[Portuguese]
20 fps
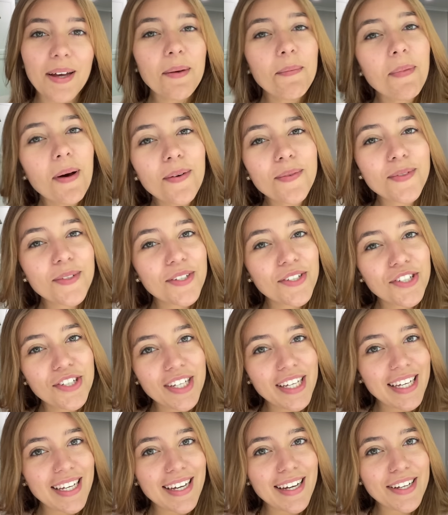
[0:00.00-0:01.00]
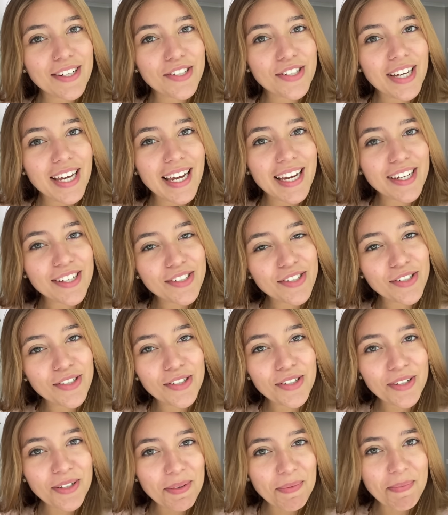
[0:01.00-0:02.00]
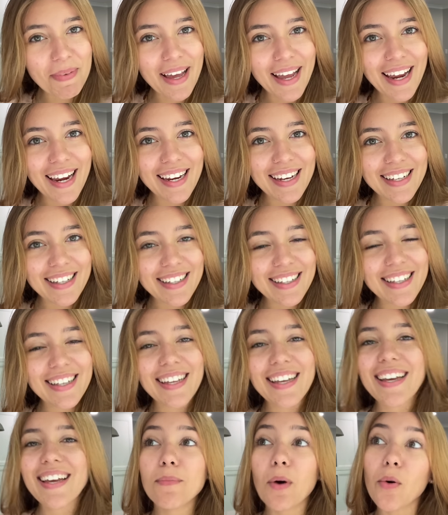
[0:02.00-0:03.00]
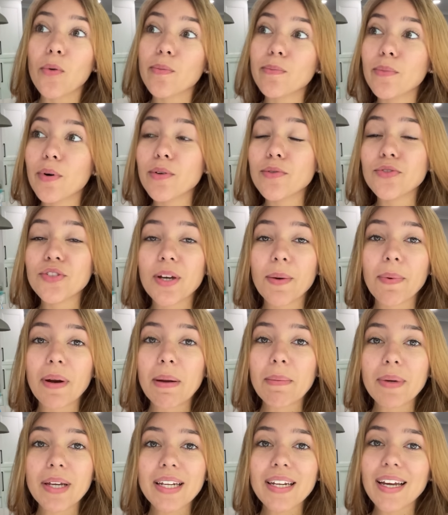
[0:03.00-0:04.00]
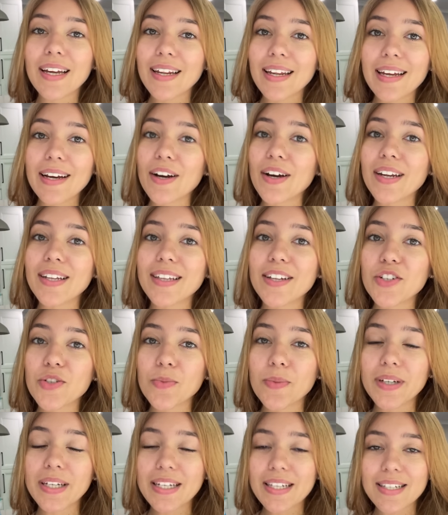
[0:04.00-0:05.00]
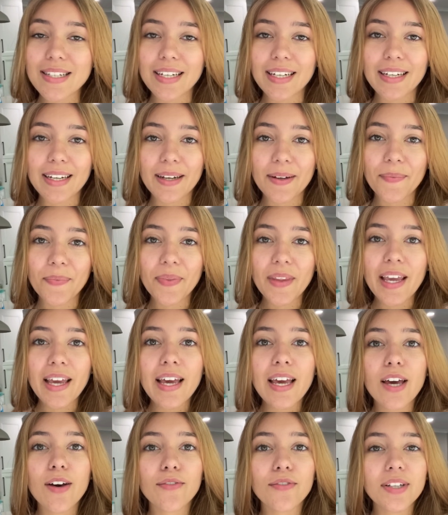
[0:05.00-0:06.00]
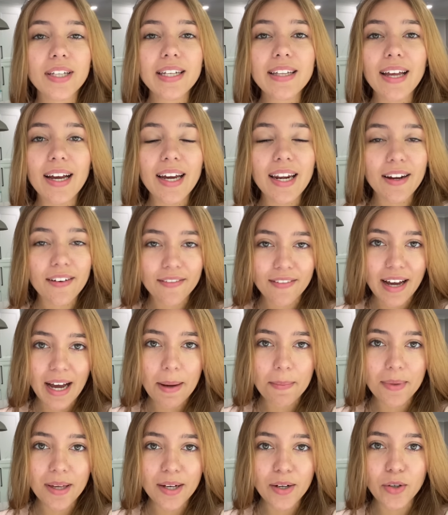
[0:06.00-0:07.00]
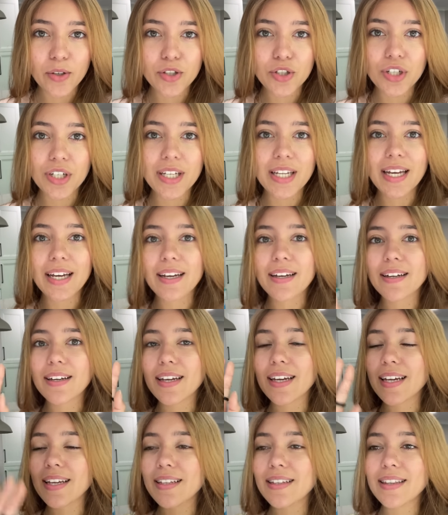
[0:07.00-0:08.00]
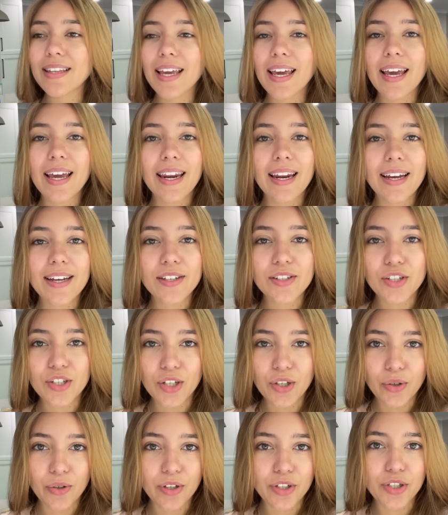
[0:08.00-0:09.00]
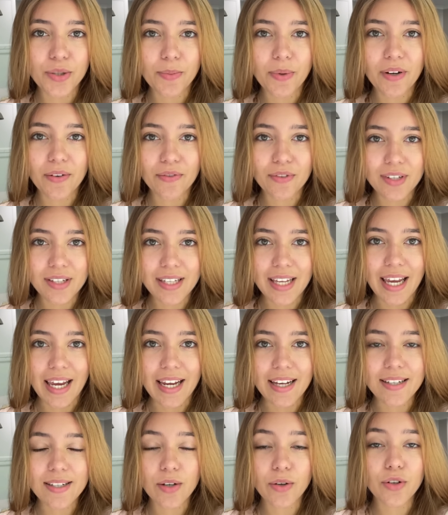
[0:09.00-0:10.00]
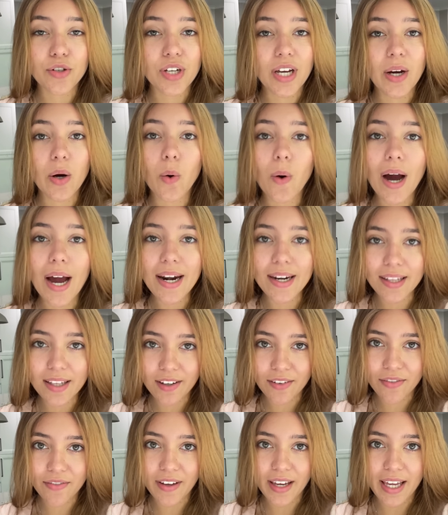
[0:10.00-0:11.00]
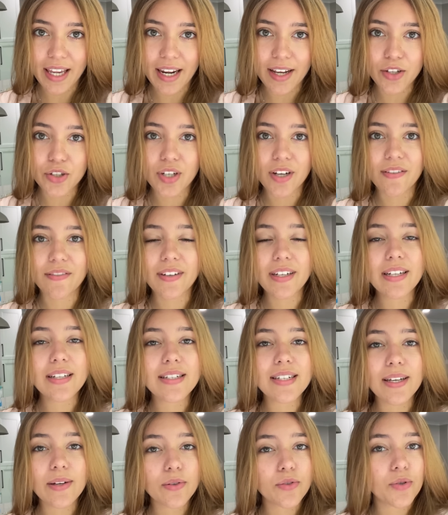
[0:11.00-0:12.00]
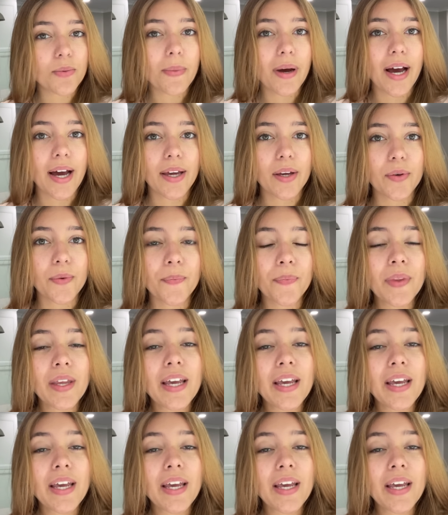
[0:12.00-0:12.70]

Bom dia, gente, tudo bem? Bom, bom dia pra mim, né, que agora tá de manhãzinha. Eu vou tentar gravar a minha rotina inteira de hoje pra vocês. Hoje é quarta-feira, dia 25 de maio.